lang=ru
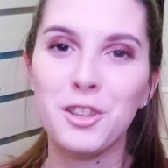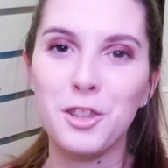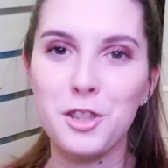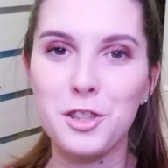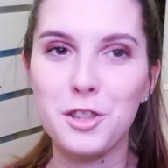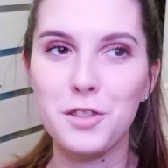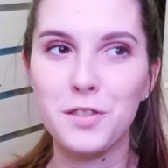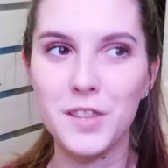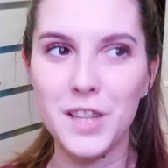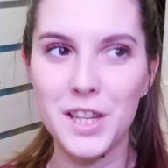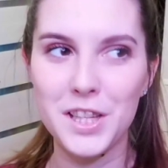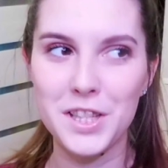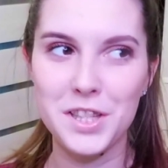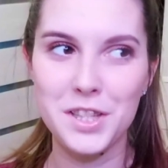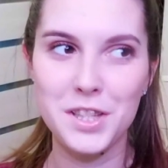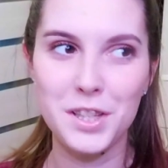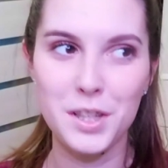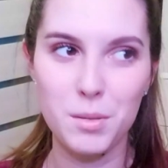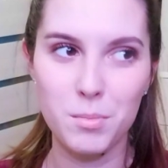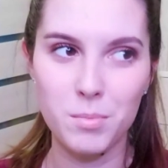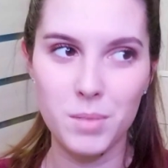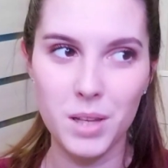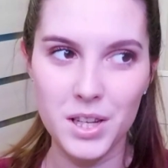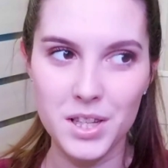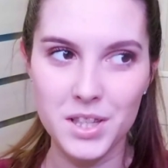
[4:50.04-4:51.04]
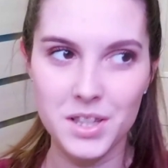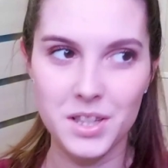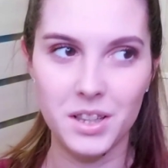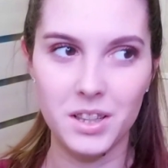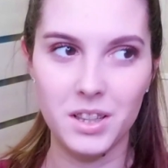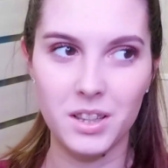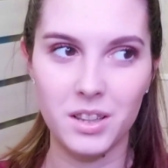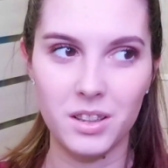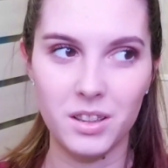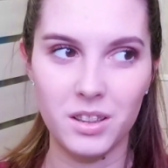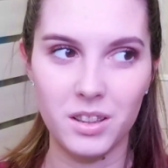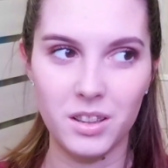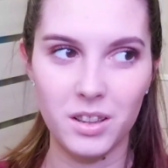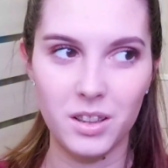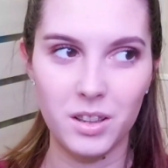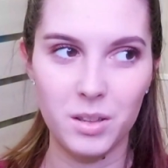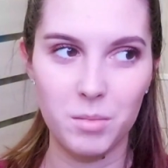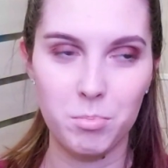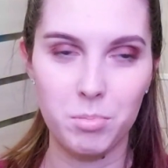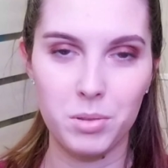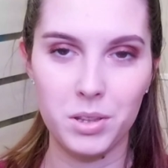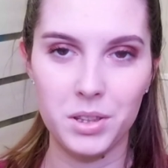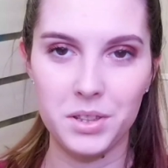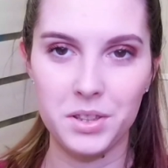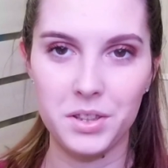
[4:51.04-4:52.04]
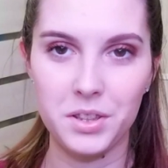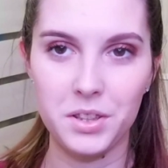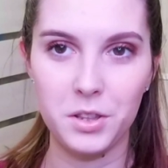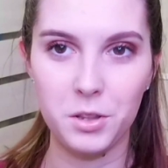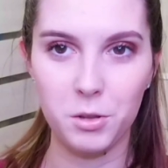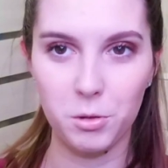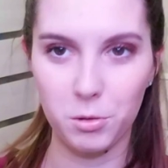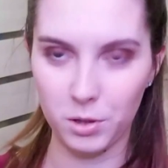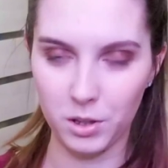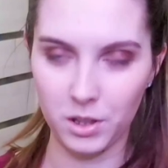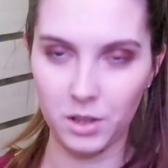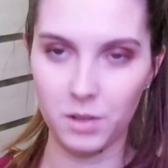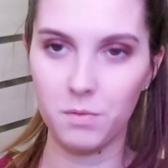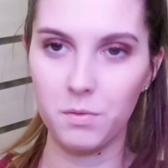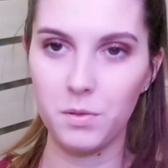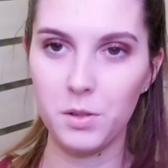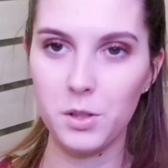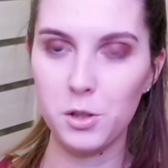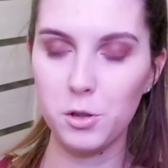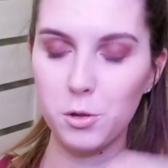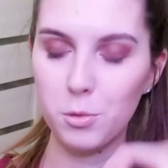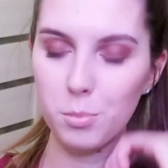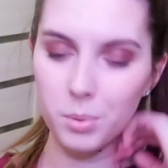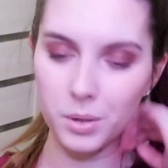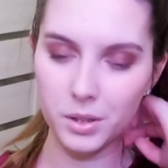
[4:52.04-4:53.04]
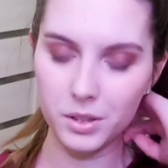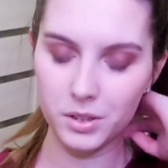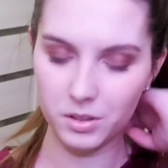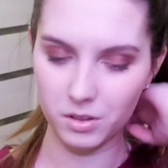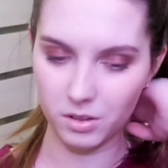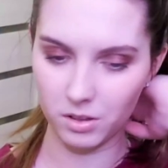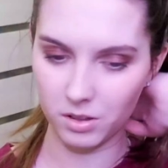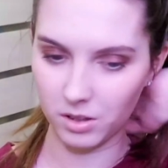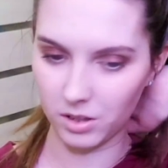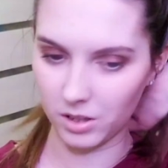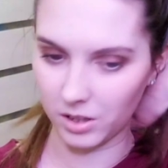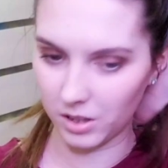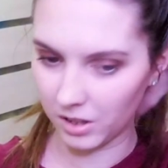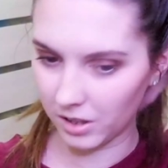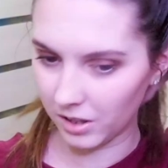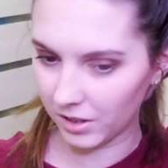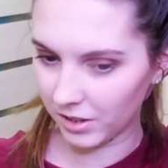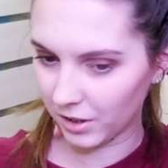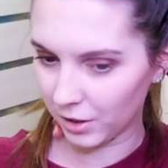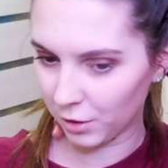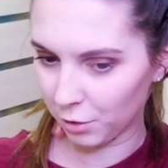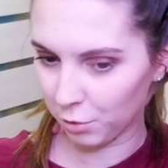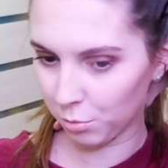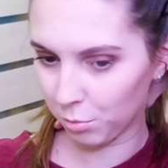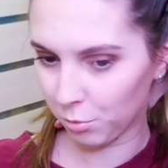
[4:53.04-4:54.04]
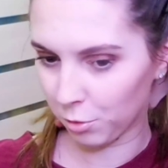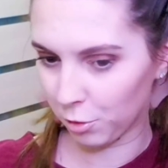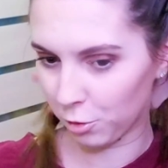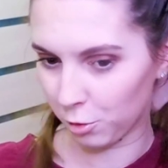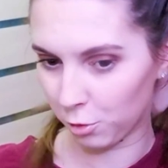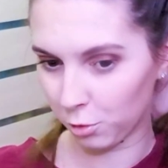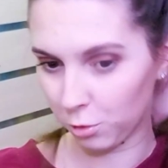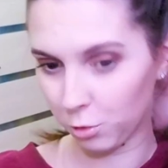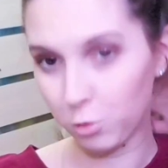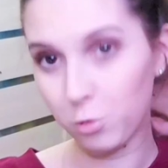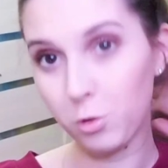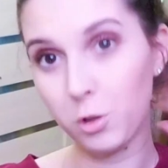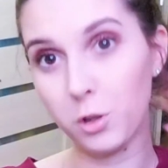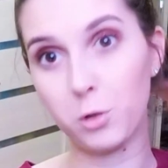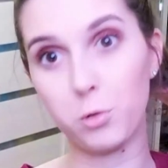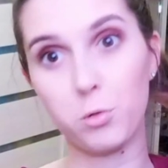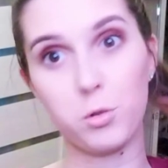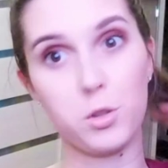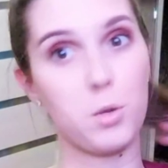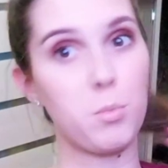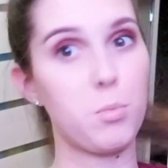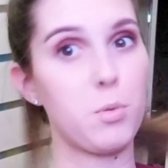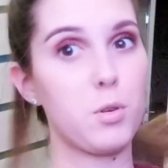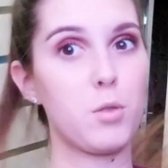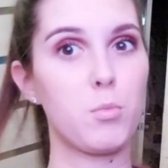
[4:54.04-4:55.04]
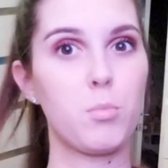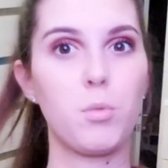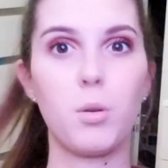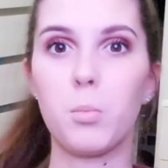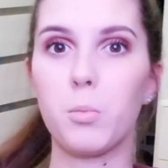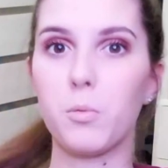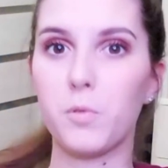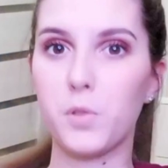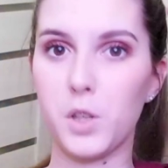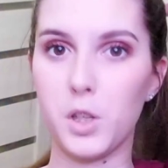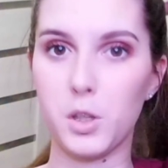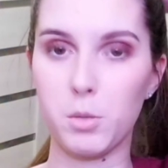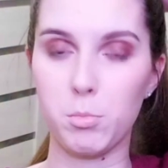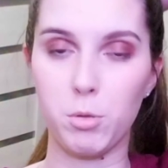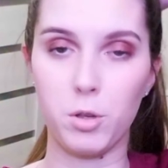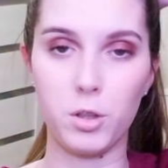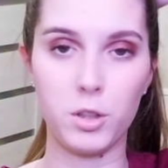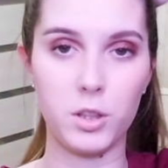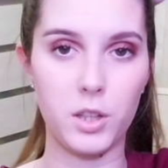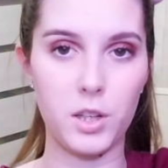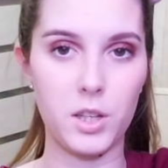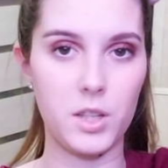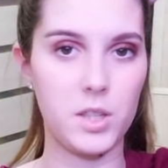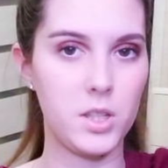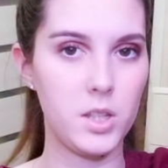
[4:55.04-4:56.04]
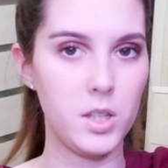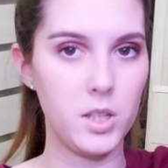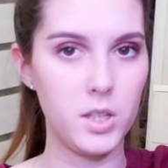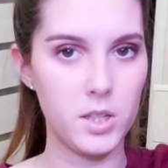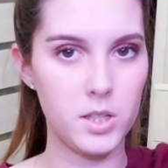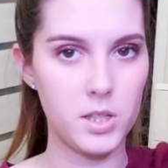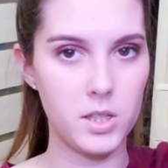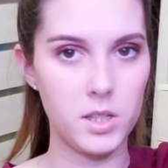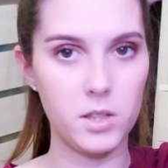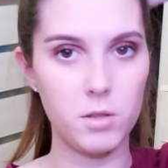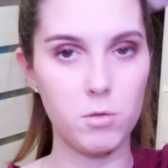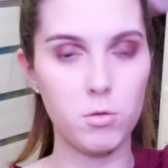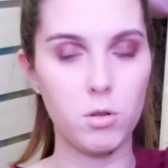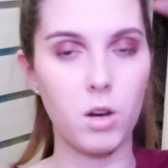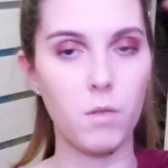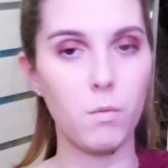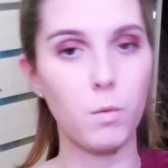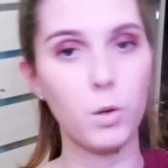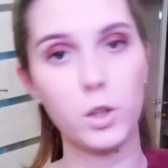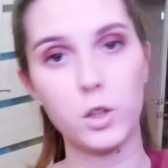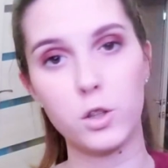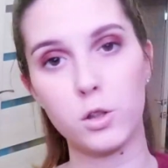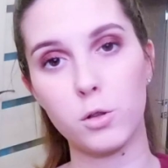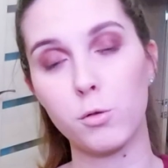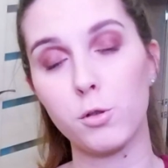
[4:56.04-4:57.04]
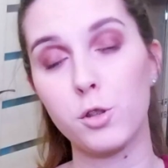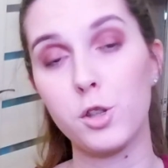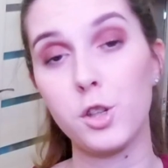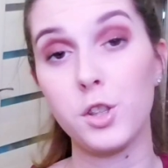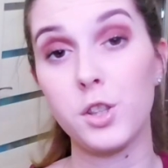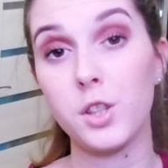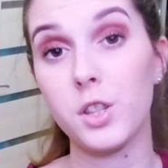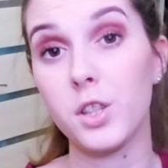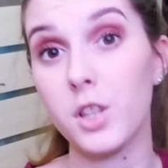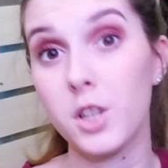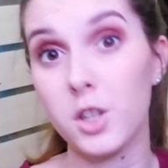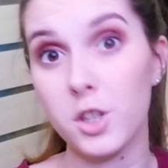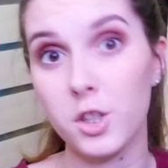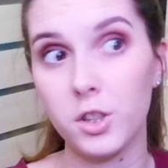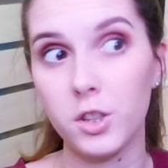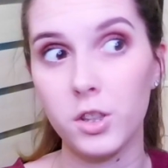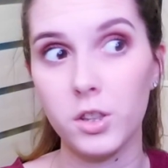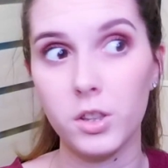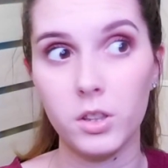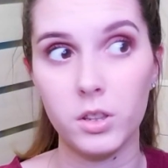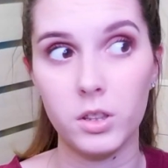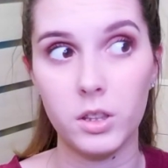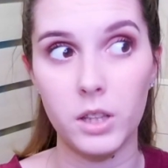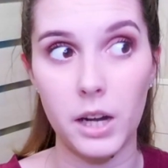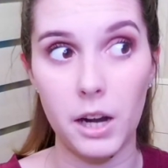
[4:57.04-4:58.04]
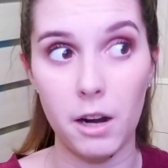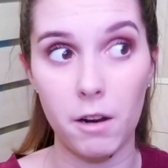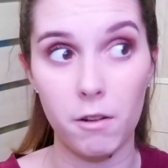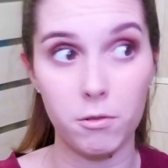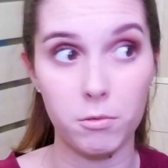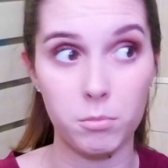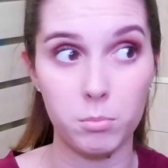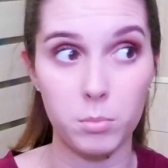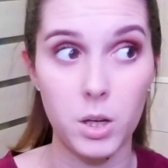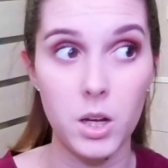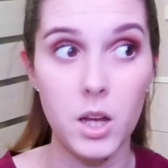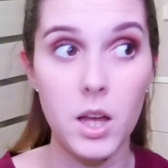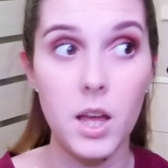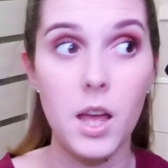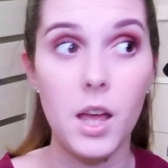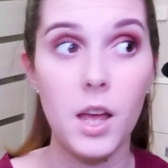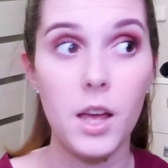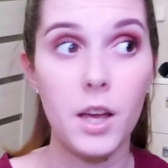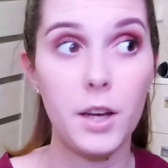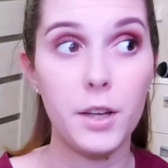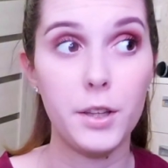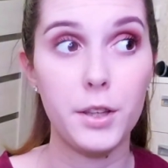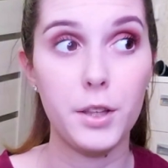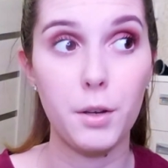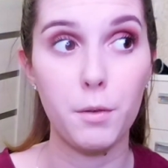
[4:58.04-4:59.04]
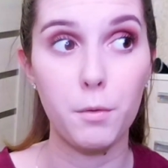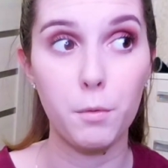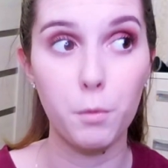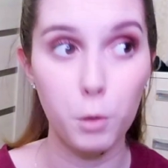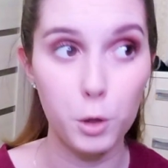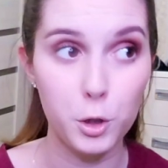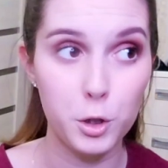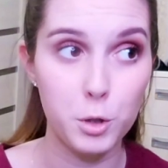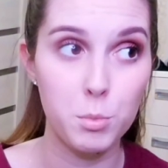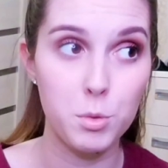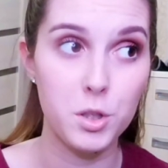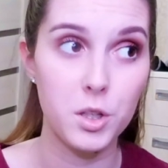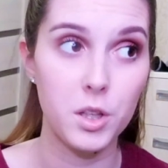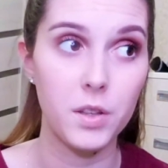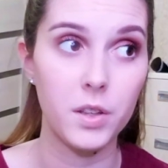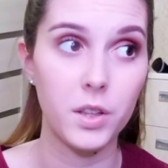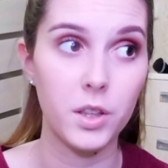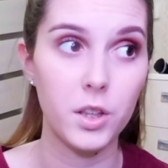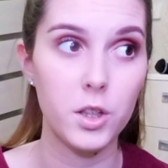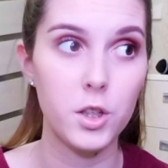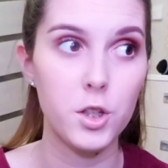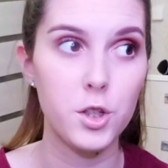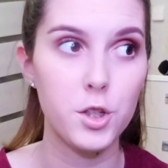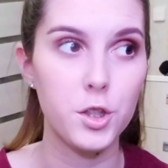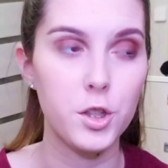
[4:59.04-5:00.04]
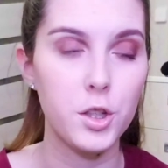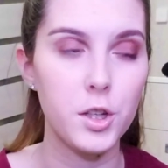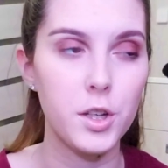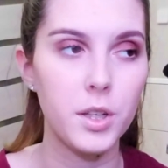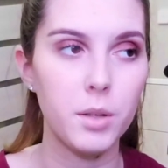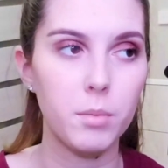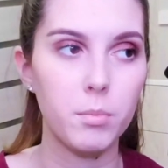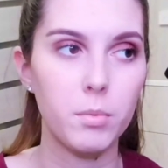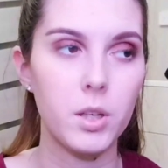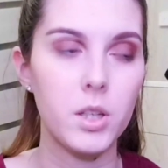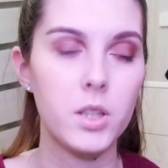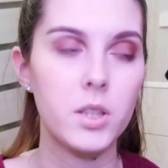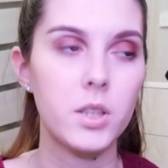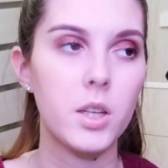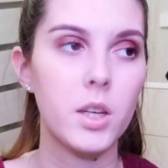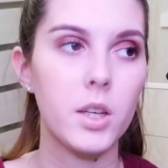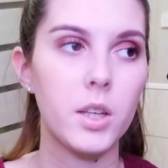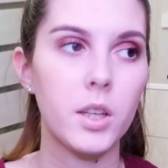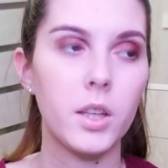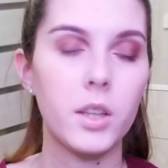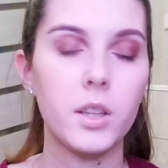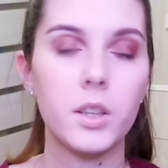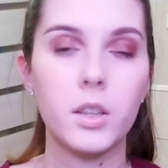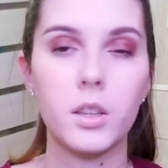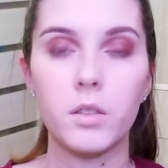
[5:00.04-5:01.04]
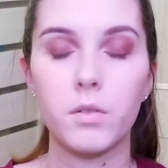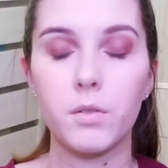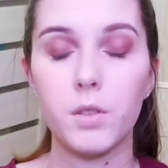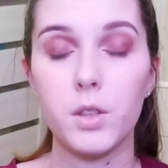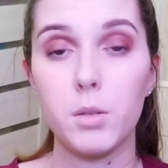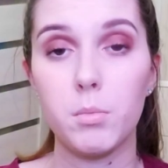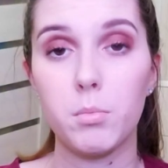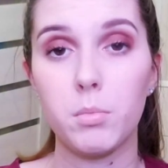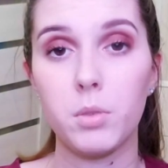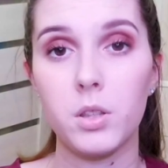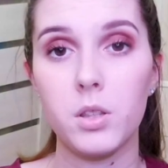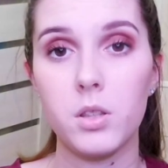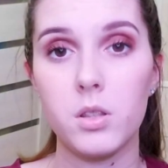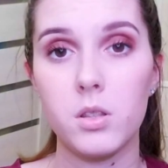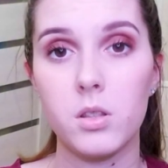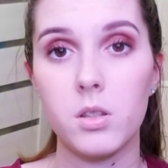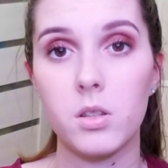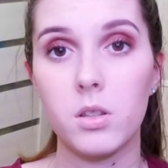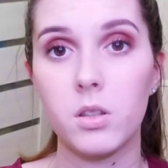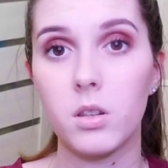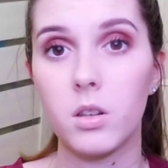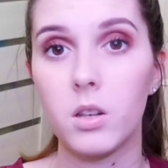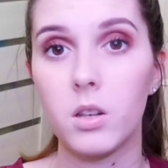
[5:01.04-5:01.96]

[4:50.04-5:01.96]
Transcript: То есть 12 гимнасток э, по сеньоркам выступят. А, я думаю, что... Ну, это уже по-любому вся сборная России, если ни у кого не случится неожиданных травм. Это 8 человек и 4 гимнастки, какие-то, видимо, из